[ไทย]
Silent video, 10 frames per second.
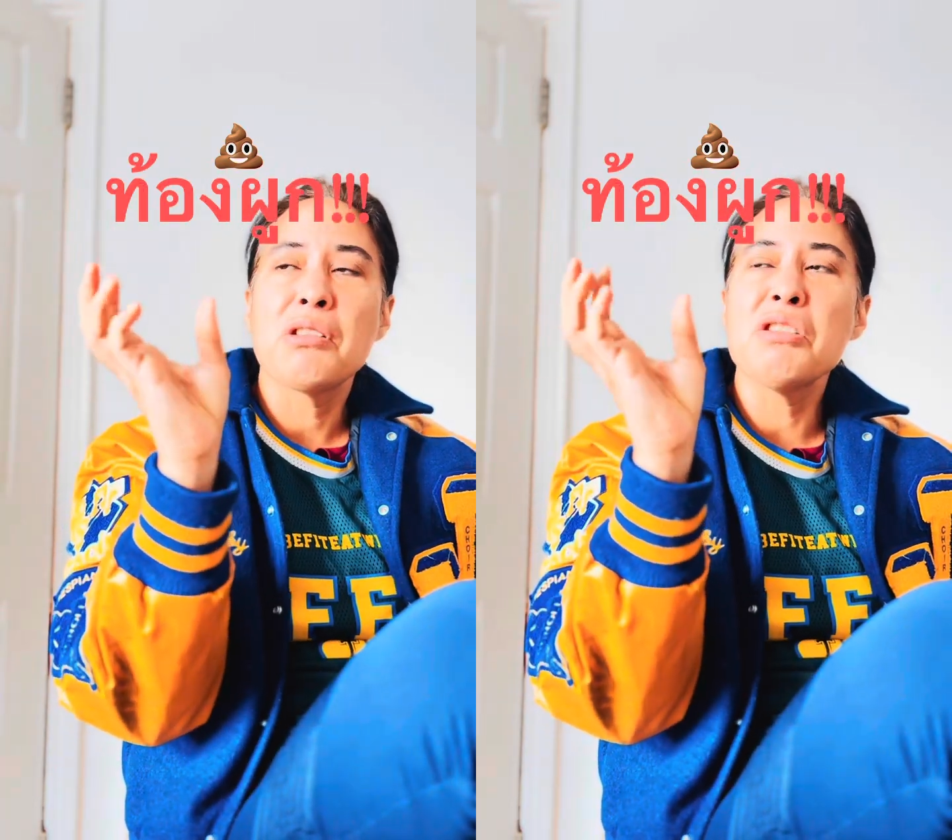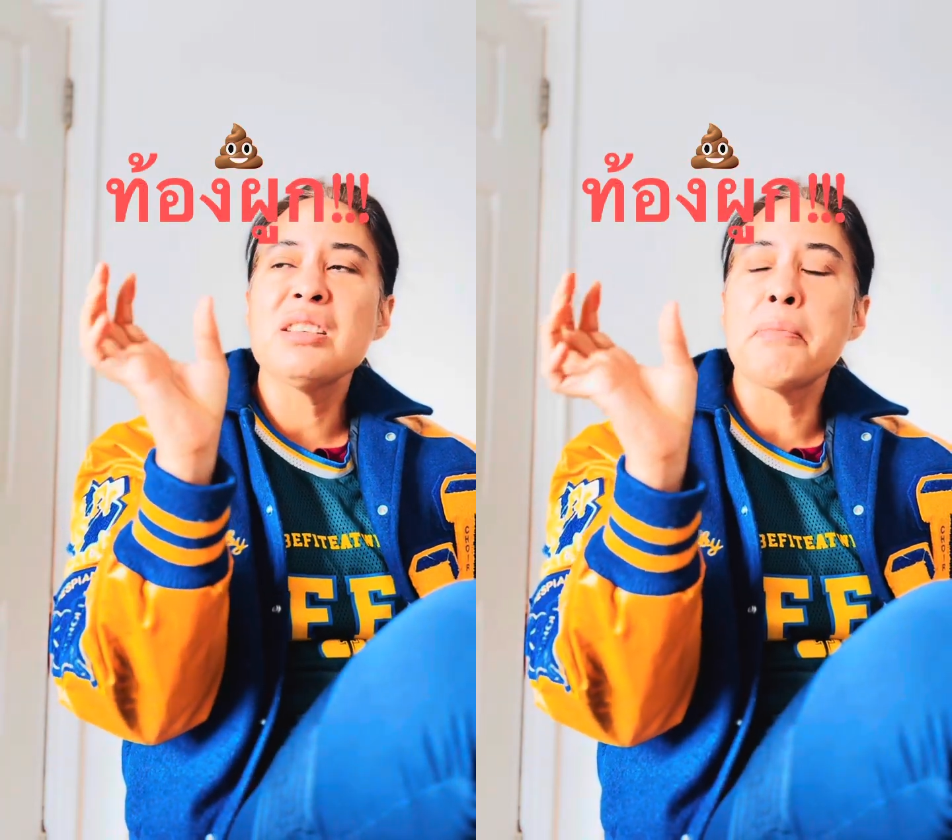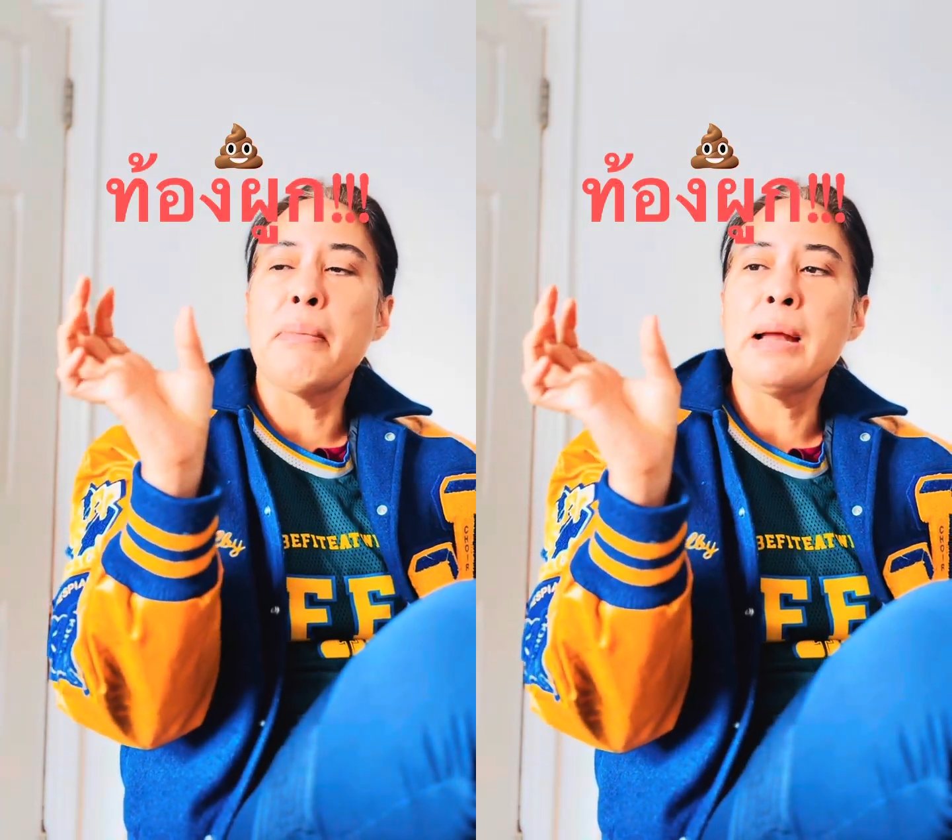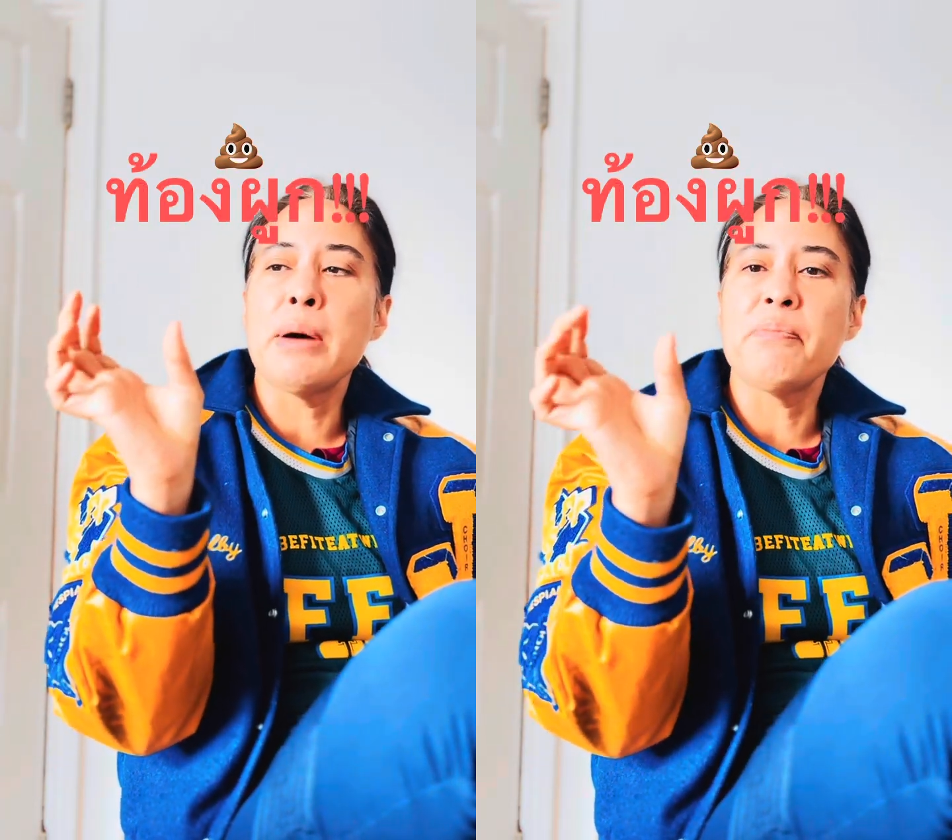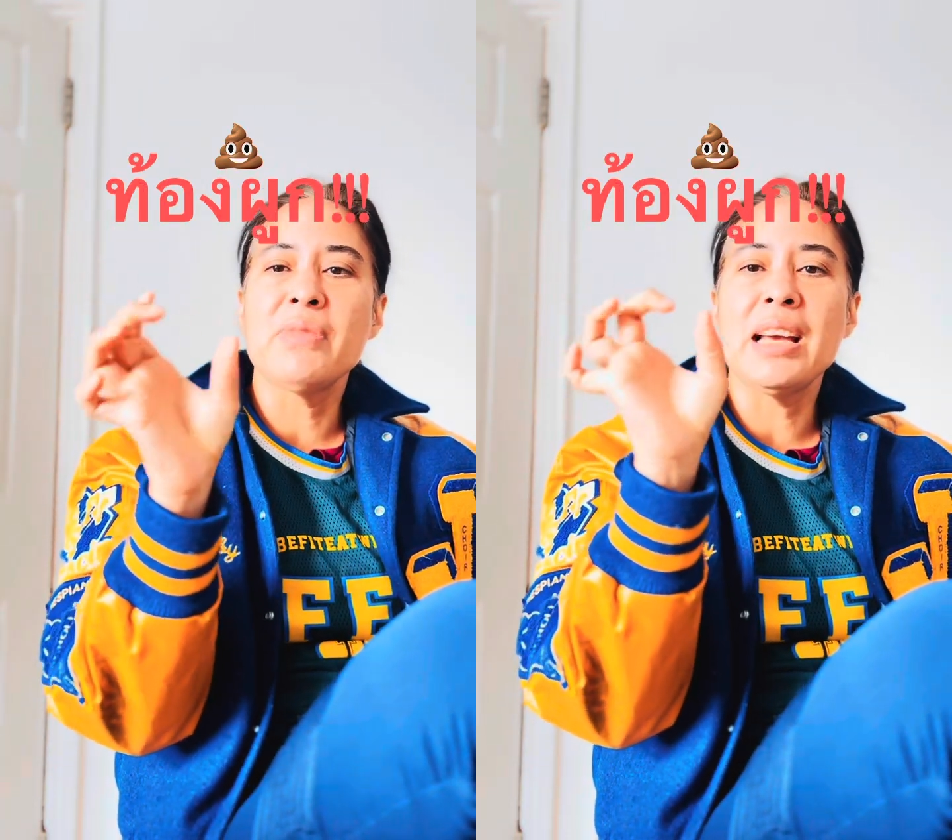ก็จะประมาณ
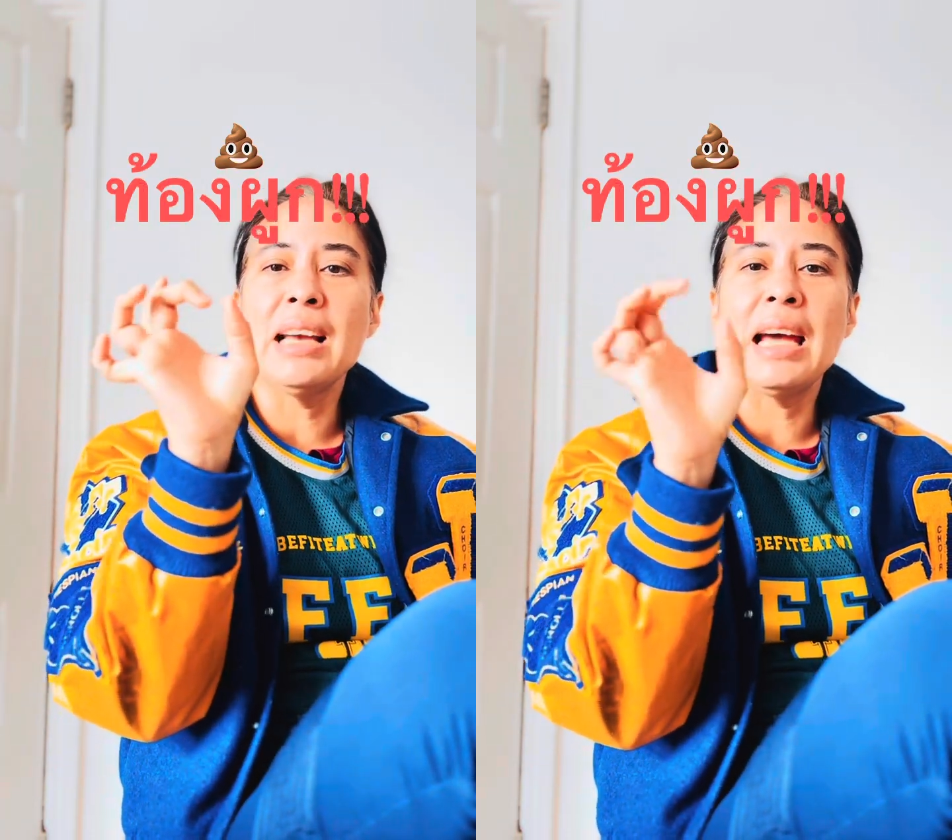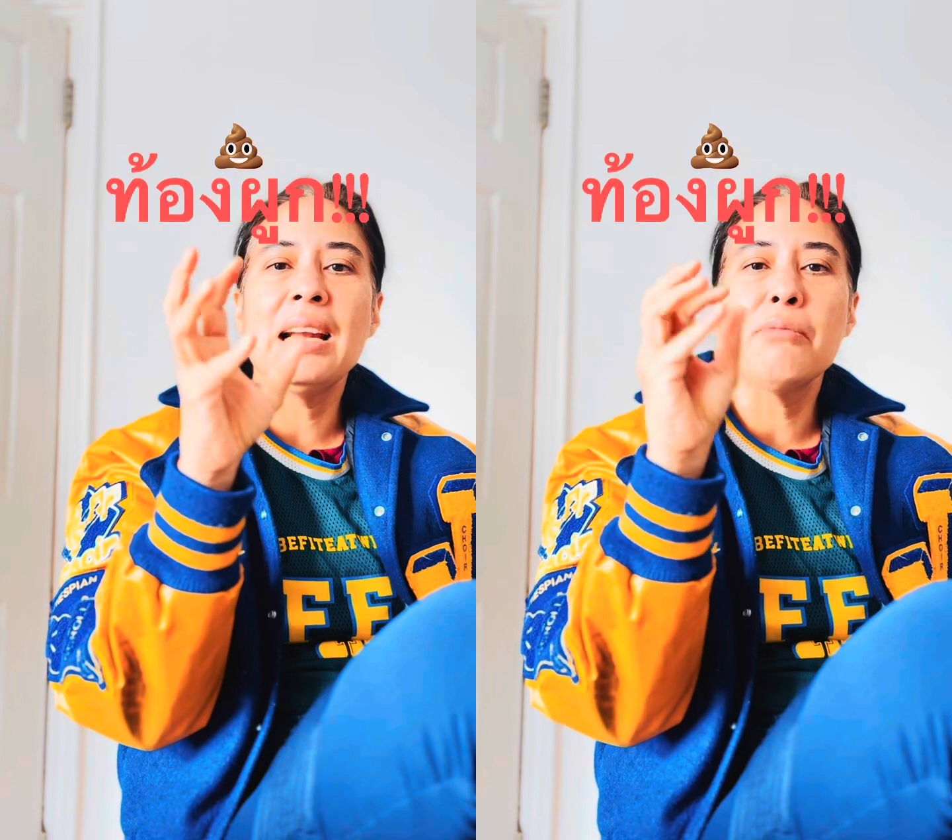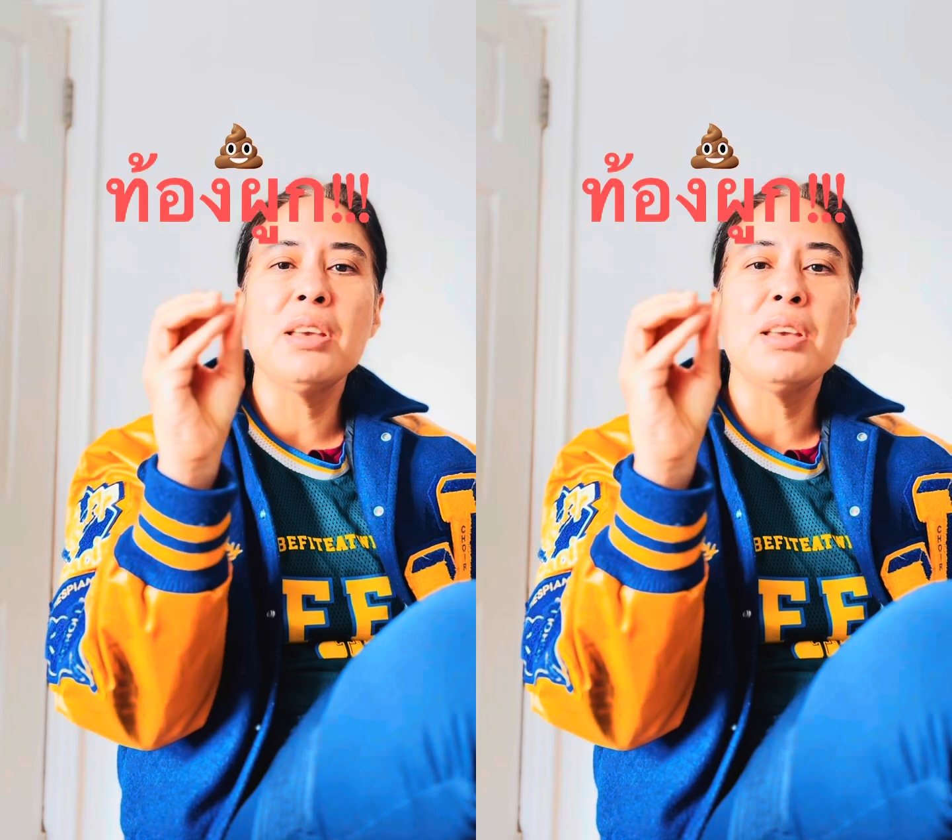แบบใหญ่ๆแล้วก็